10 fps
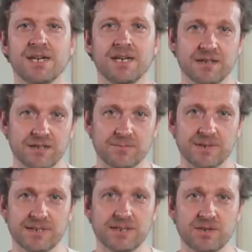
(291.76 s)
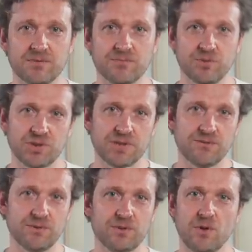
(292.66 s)
Этот массаж может
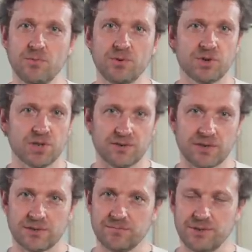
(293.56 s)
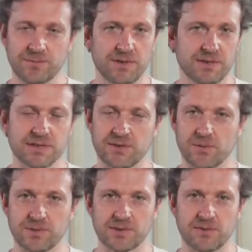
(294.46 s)
освоить любой человек без медицинского
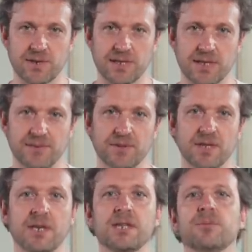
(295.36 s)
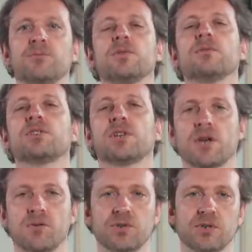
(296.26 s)
образования. Это будет ваш
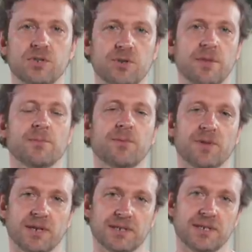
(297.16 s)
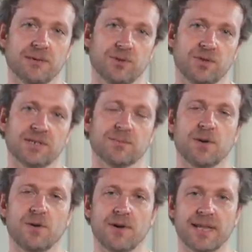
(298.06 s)
хороший инструмент профилактики многих
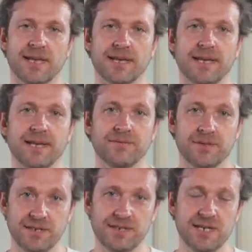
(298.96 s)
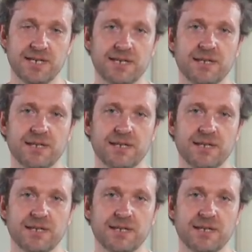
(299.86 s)
заболеваний и снятия